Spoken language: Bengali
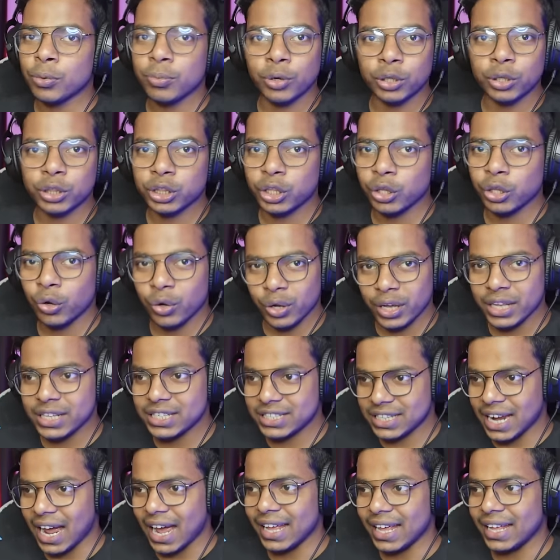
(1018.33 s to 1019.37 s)
ভর্তি হয়ে
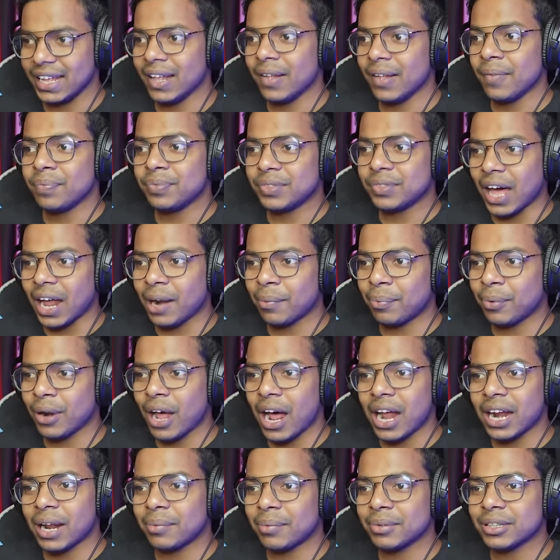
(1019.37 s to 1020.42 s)
যায় তারপরে
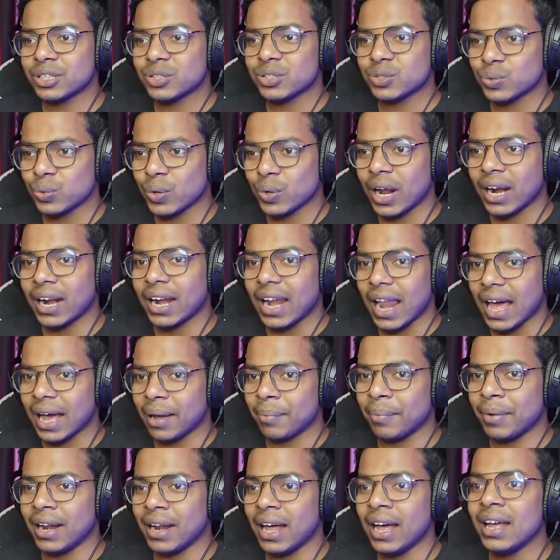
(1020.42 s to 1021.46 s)
আর আমাদের সুগার
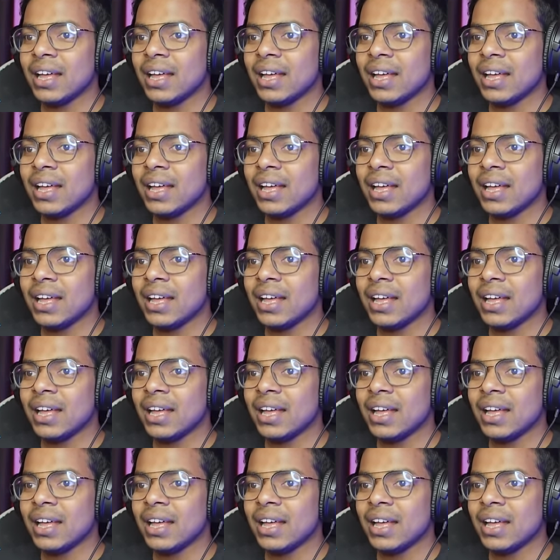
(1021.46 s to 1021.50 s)
লাগবে না